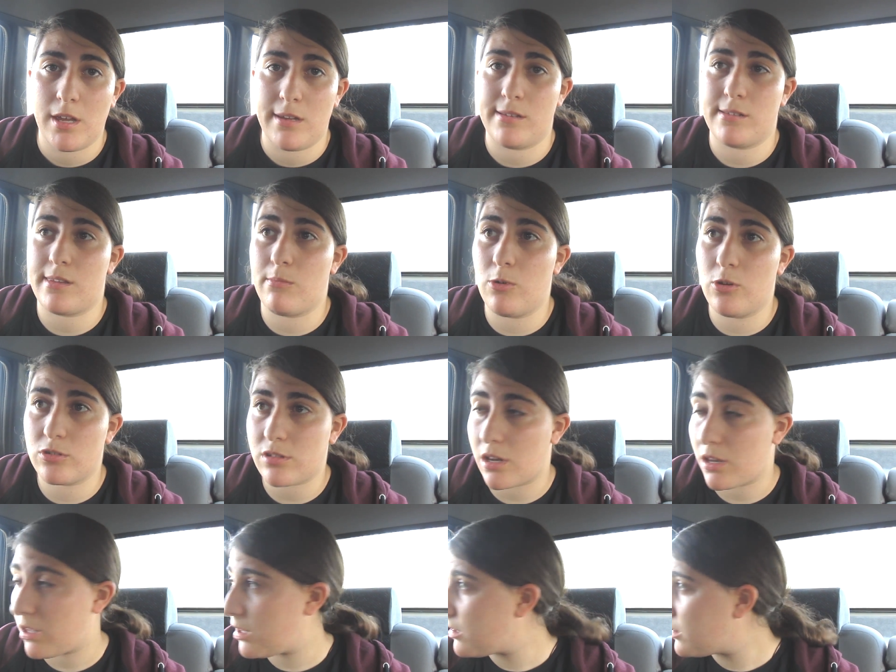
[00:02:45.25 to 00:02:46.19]
Estamos
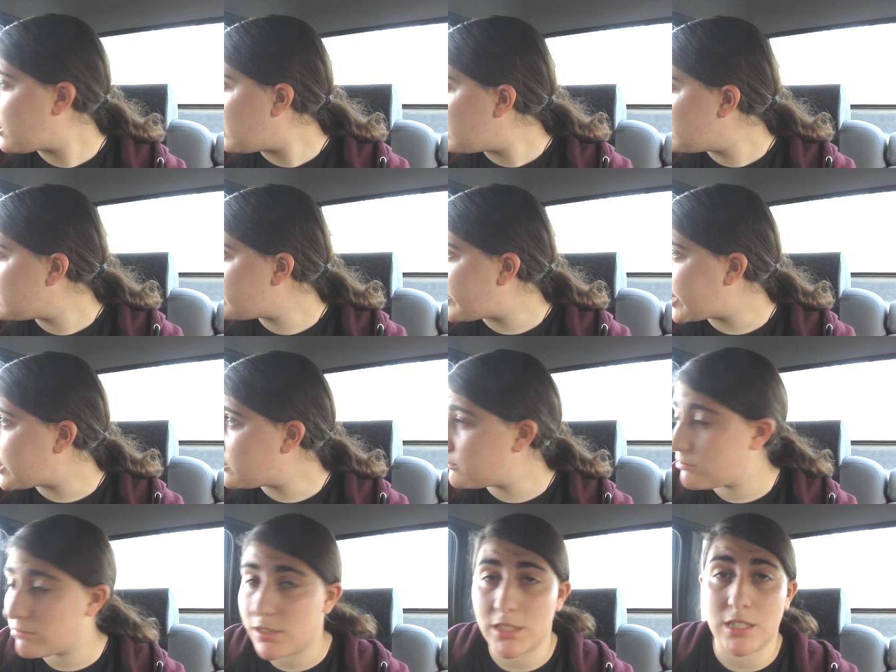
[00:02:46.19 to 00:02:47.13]
aquí en el faro
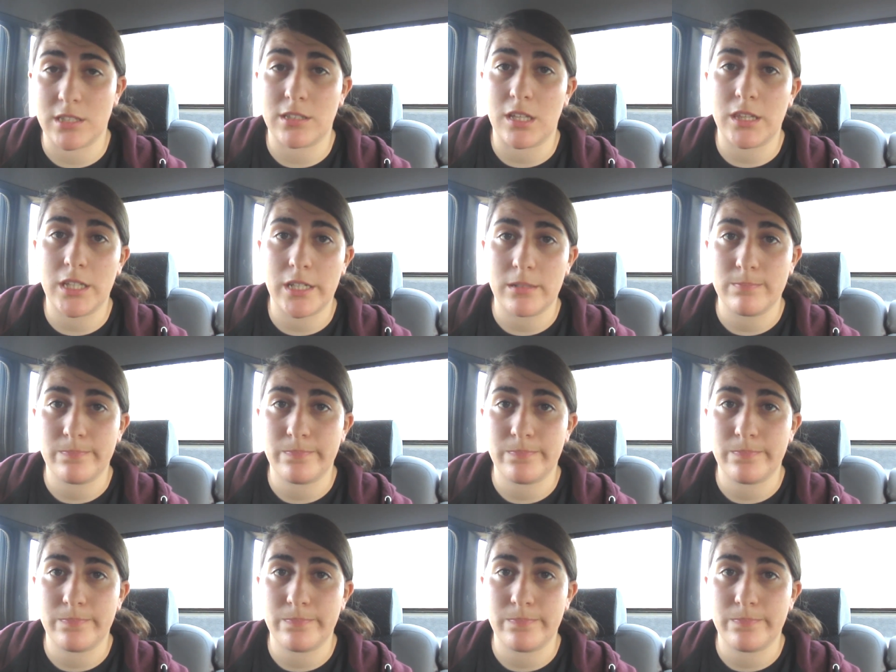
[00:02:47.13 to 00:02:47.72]
de Santander,